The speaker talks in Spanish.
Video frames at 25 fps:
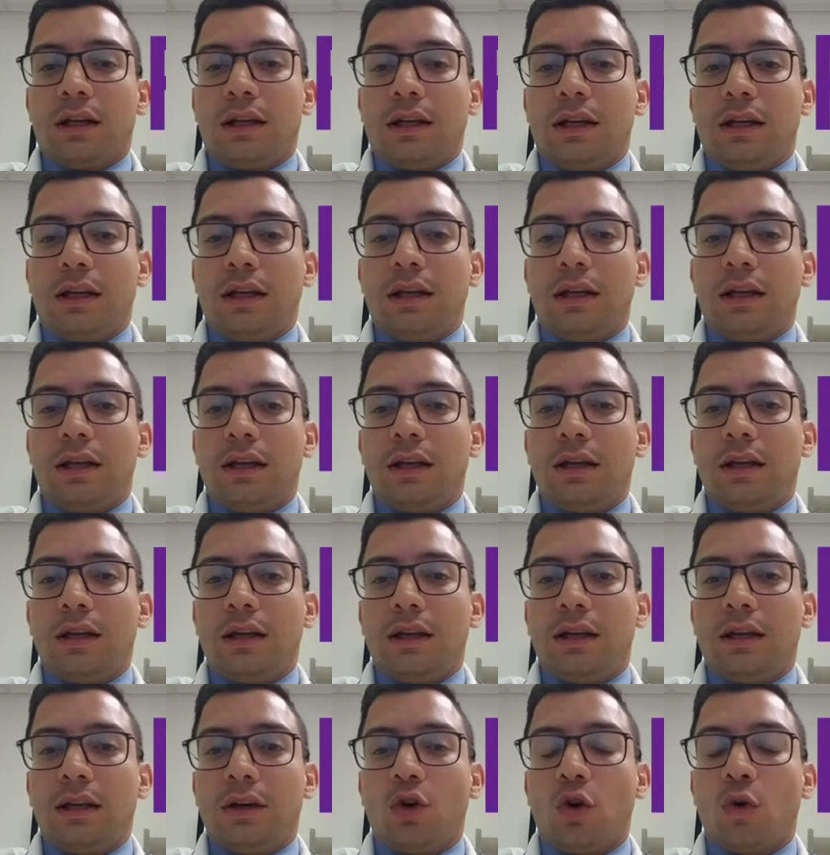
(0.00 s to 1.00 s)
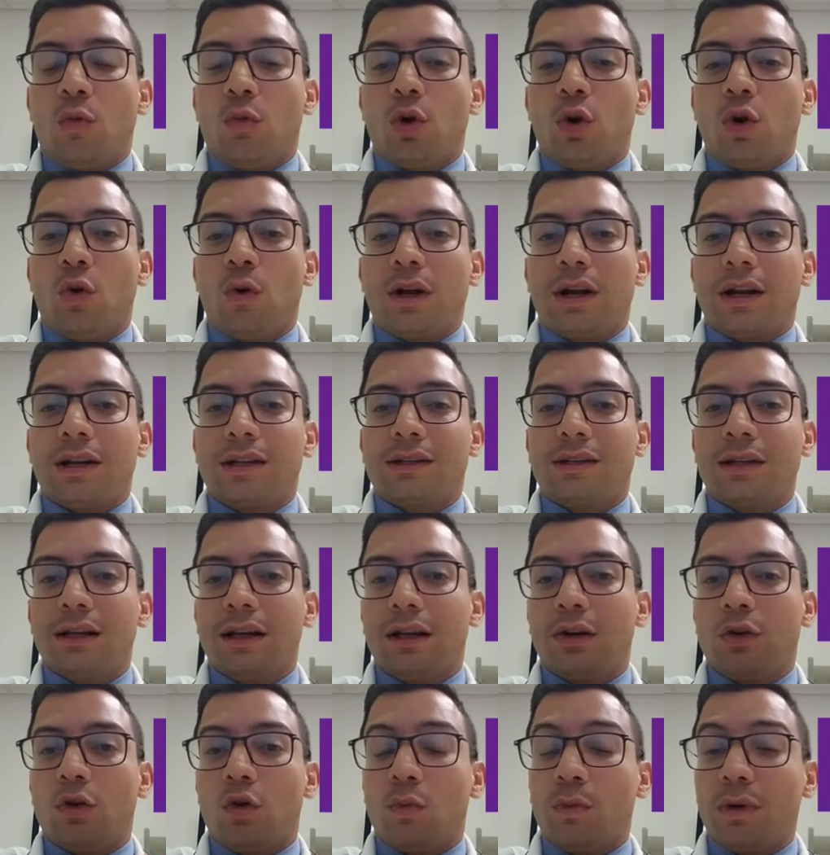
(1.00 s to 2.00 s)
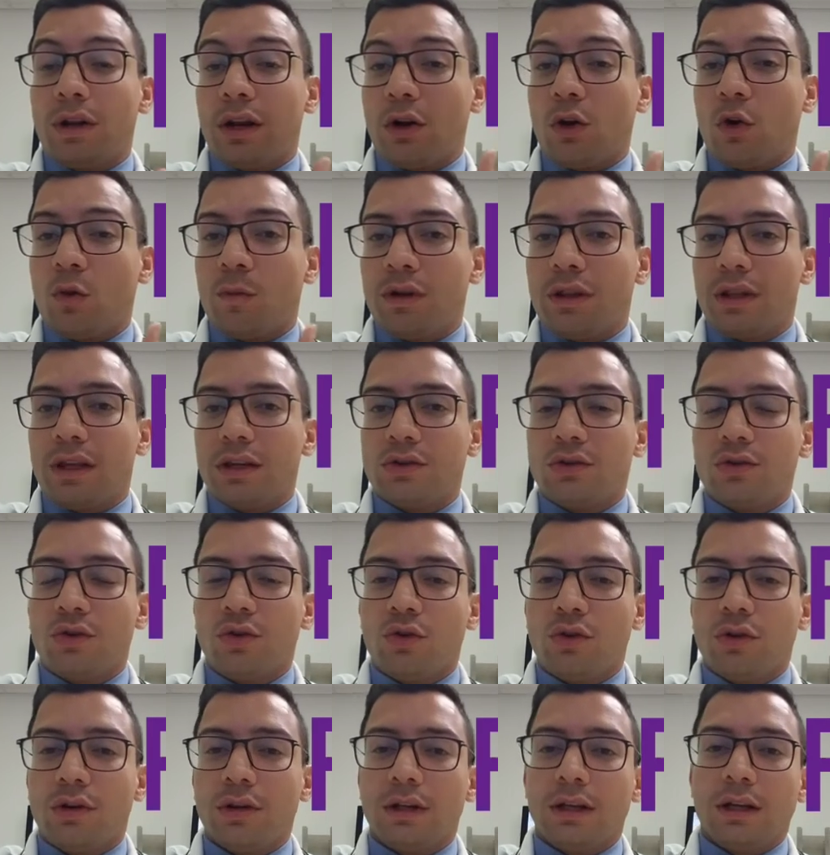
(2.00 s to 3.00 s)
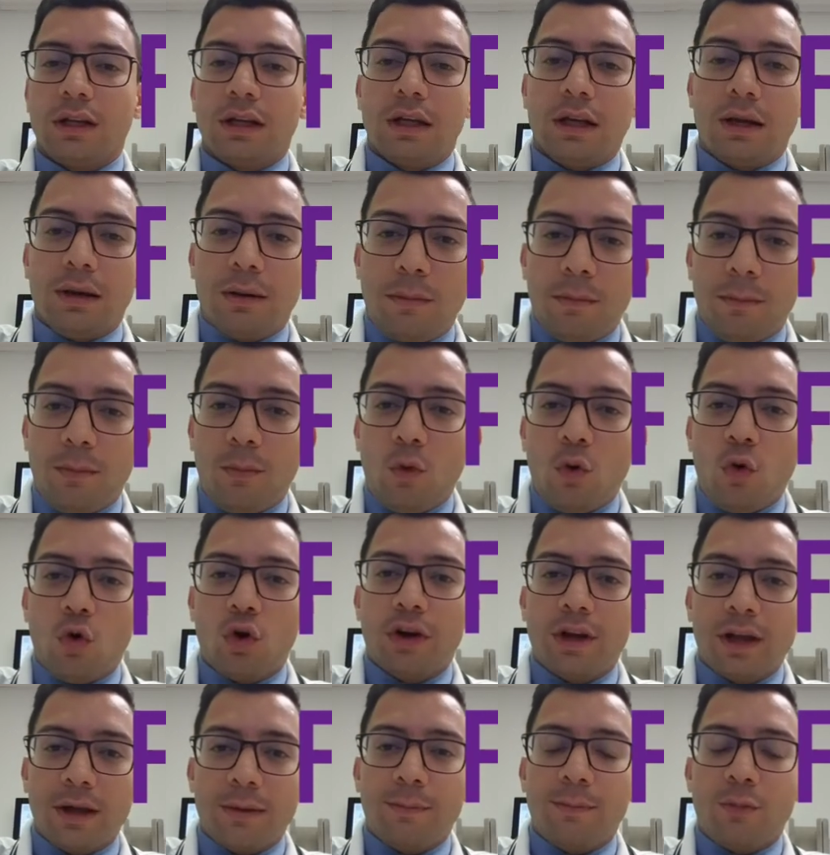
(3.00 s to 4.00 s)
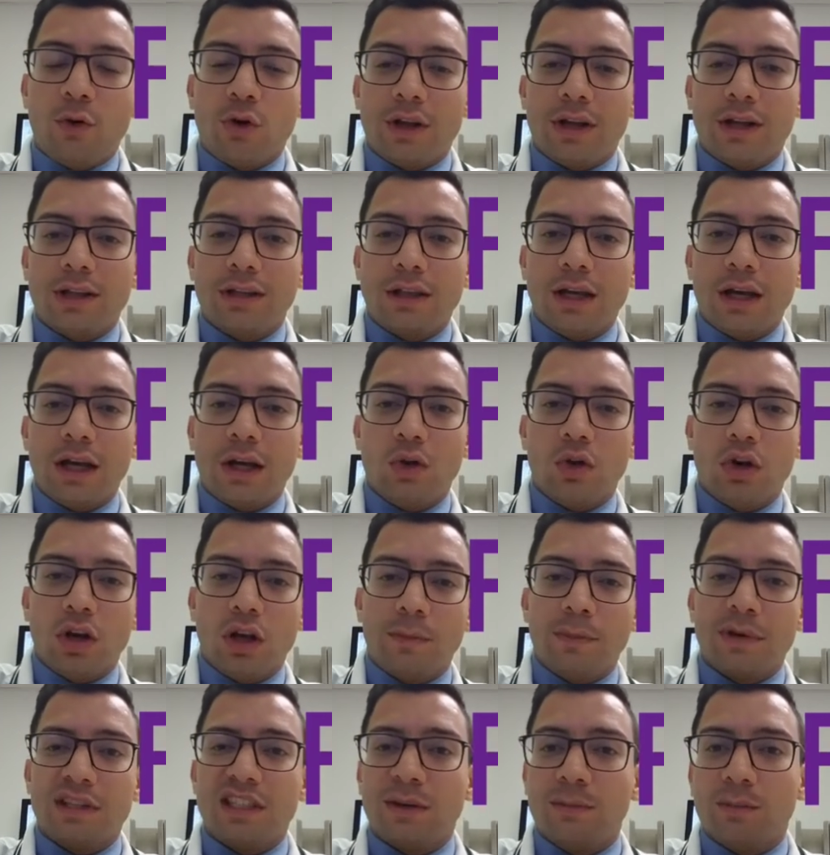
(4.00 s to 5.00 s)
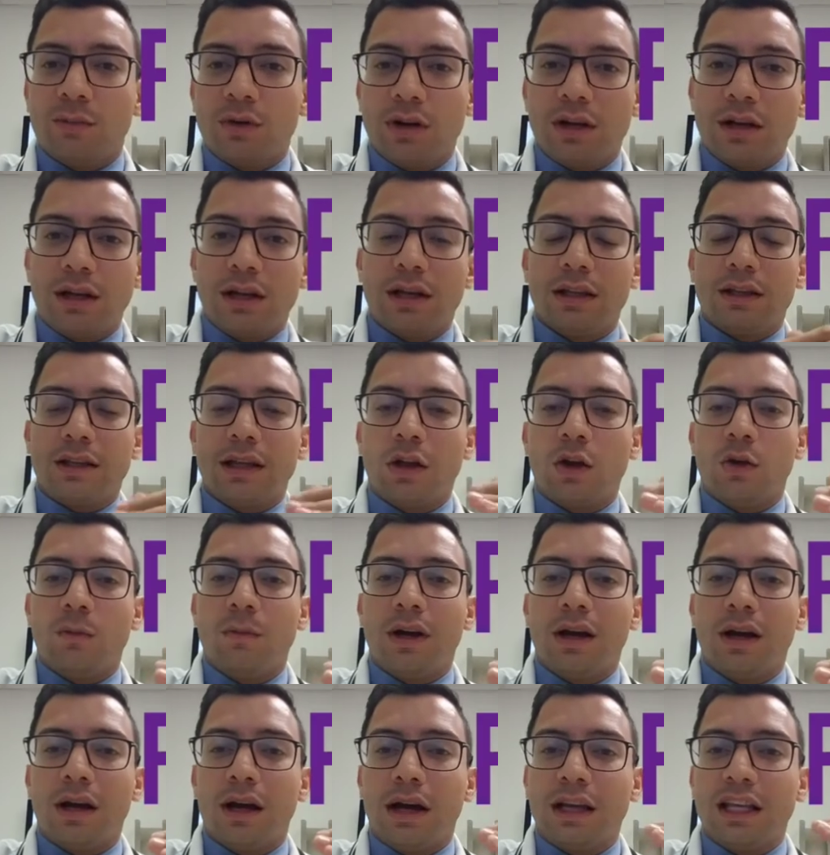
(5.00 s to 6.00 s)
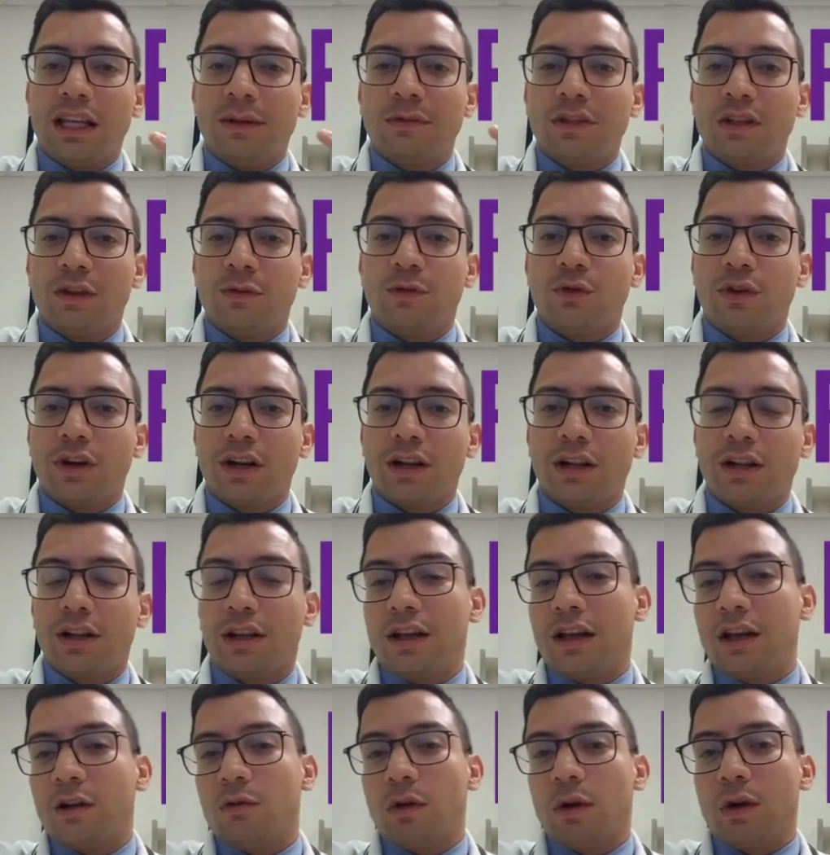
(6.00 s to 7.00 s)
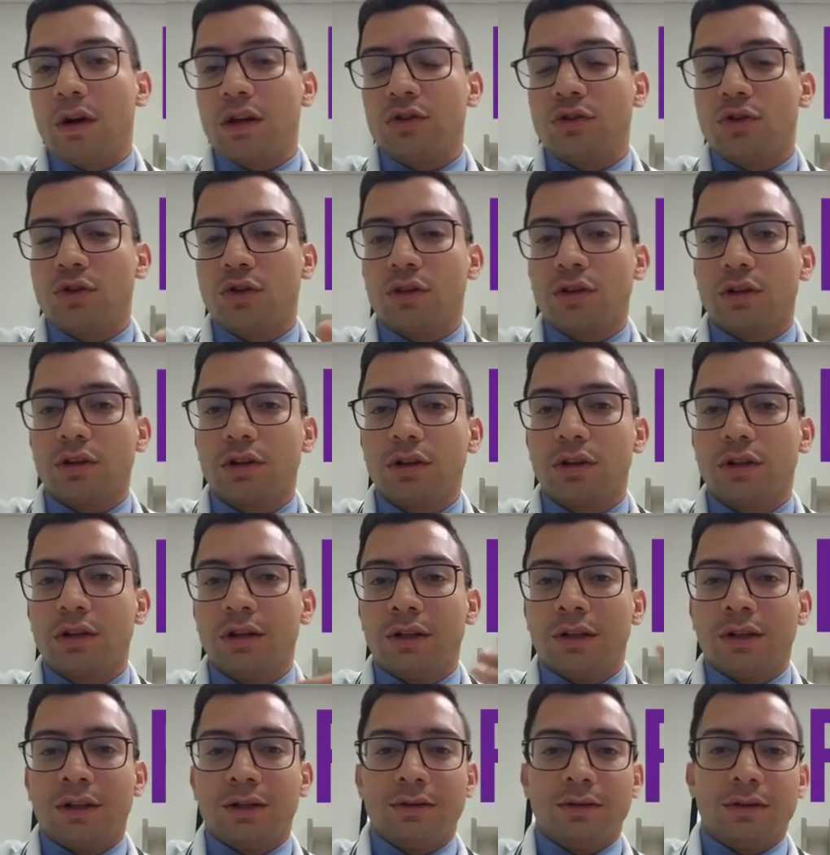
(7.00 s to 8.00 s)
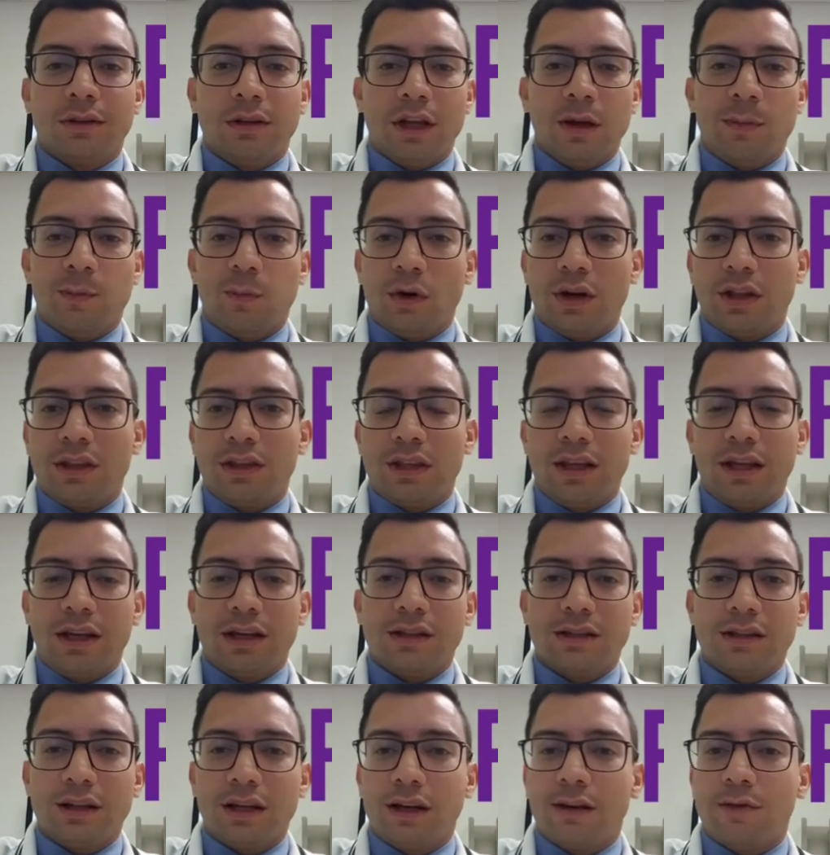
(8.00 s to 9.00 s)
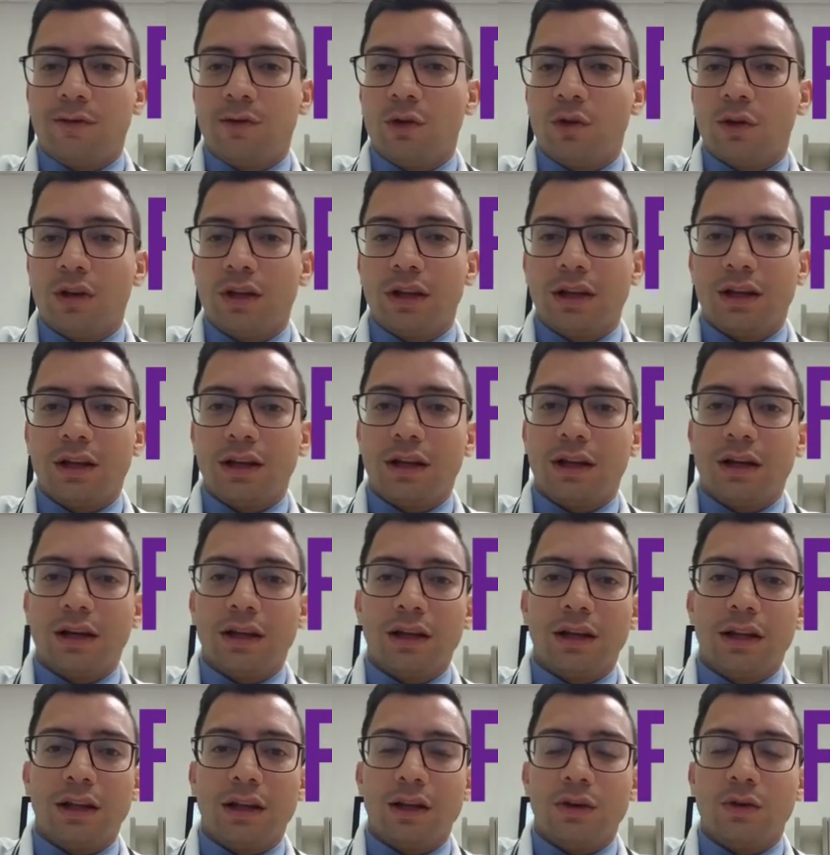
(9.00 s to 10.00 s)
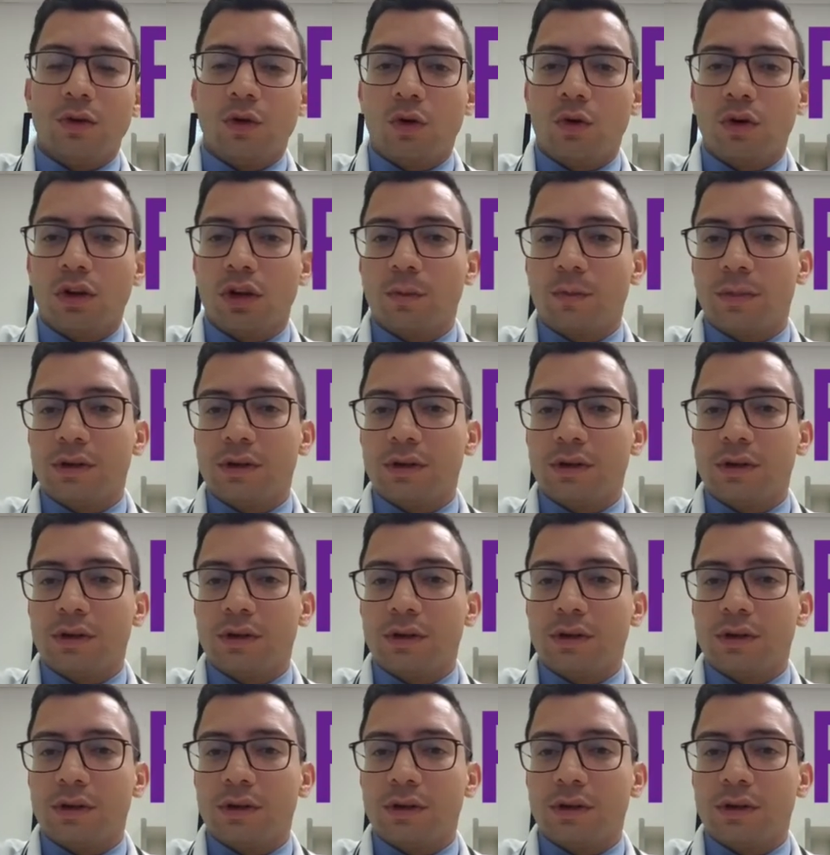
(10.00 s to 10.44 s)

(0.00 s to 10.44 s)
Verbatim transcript: Eh, ¿Cómo lo van a hacer? O mi recomendación busquen por estado, empiecen por el estado más IMG friendly, que es Nueva York, después Texas, Florida, Illinois,